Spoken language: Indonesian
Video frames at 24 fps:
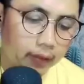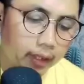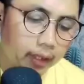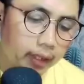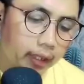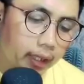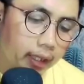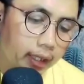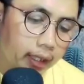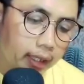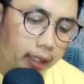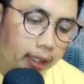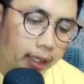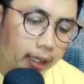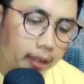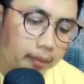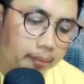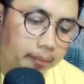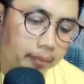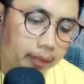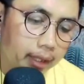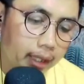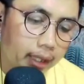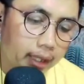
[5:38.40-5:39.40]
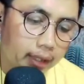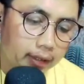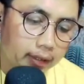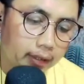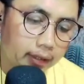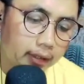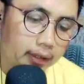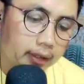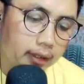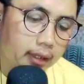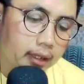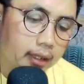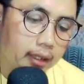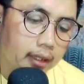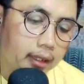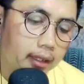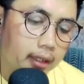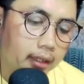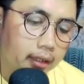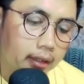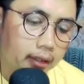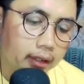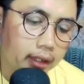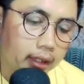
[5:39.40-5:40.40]
Di ada gambar
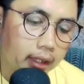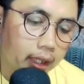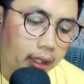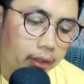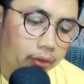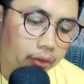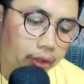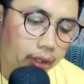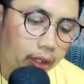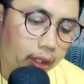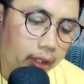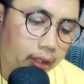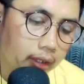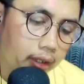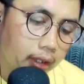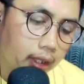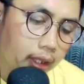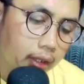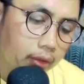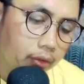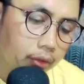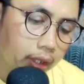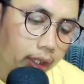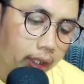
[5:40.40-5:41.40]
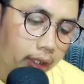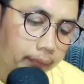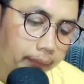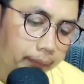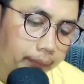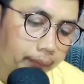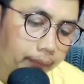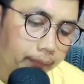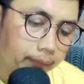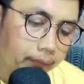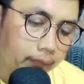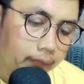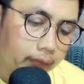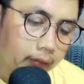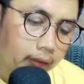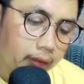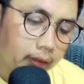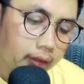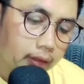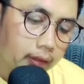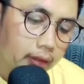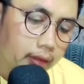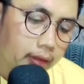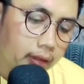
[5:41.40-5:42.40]
da Ini daun ya eh? Daun ya eh?
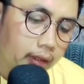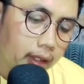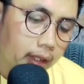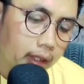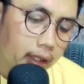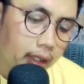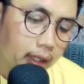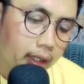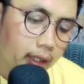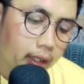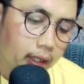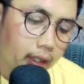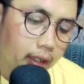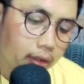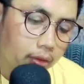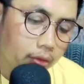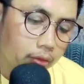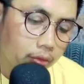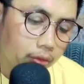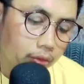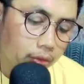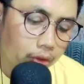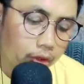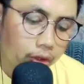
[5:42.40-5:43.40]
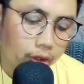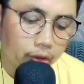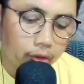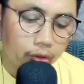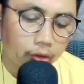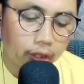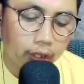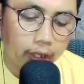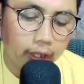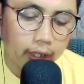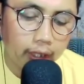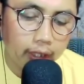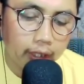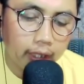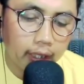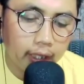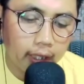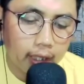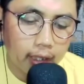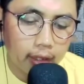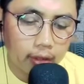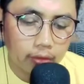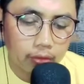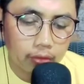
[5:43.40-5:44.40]
Daun Oh oke
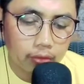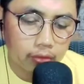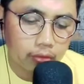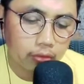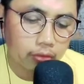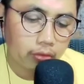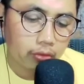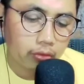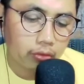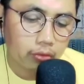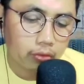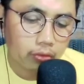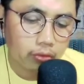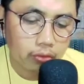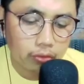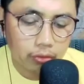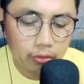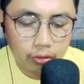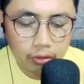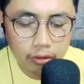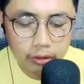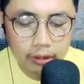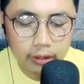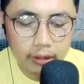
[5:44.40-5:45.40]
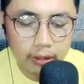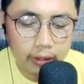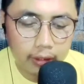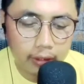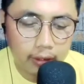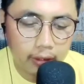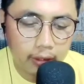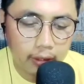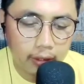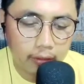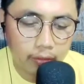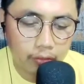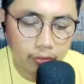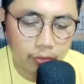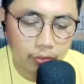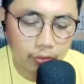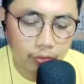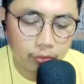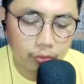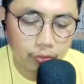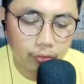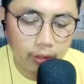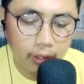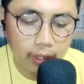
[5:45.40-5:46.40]
daun Oh ini teh
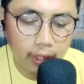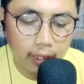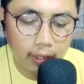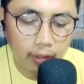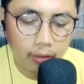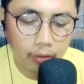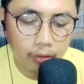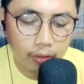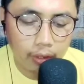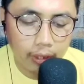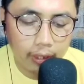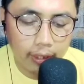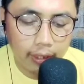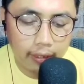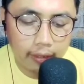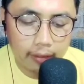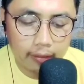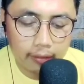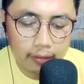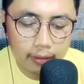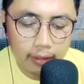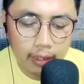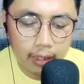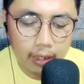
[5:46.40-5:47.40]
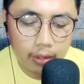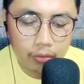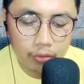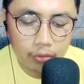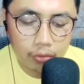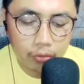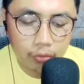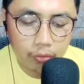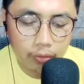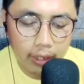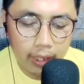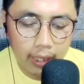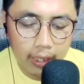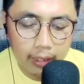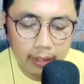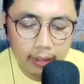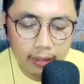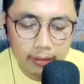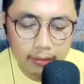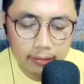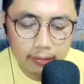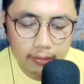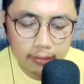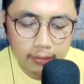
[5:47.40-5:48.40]
ulang Oke daun ulang
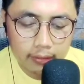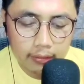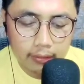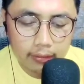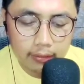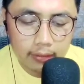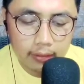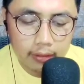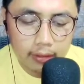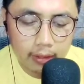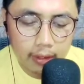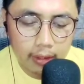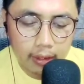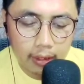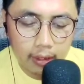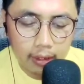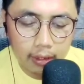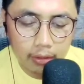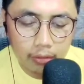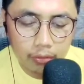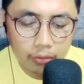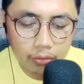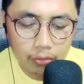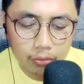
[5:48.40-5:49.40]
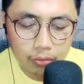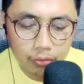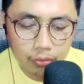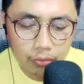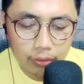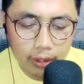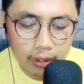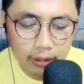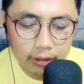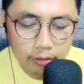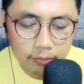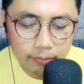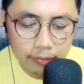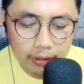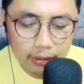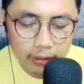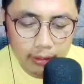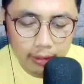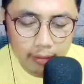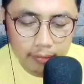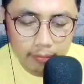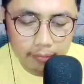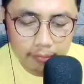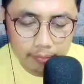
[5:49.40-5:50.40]
daun ulang coba
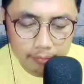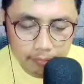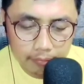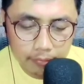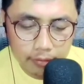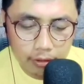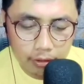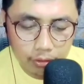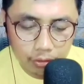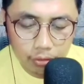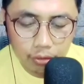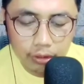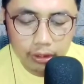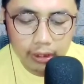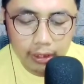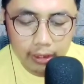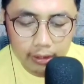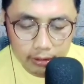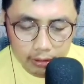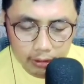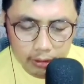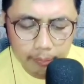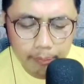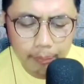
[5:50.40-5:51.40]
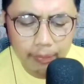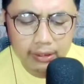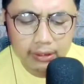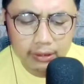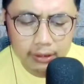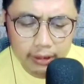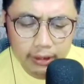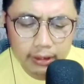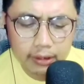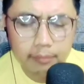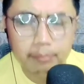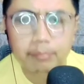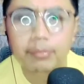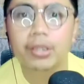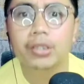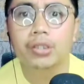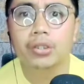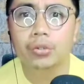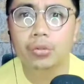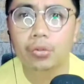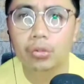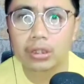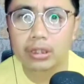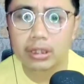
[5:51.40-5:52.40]
kita betul nih guys ini pasti
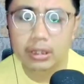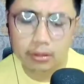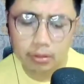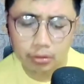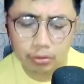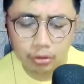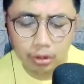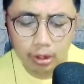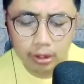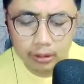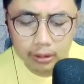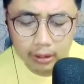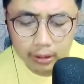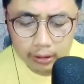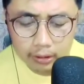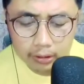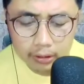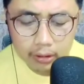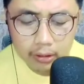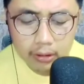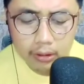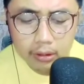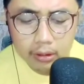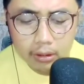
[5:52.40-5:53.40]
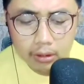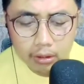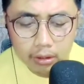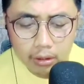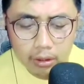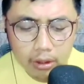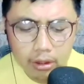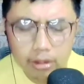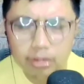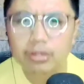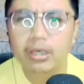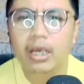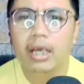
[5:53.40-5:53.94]
betul ini soalnya ini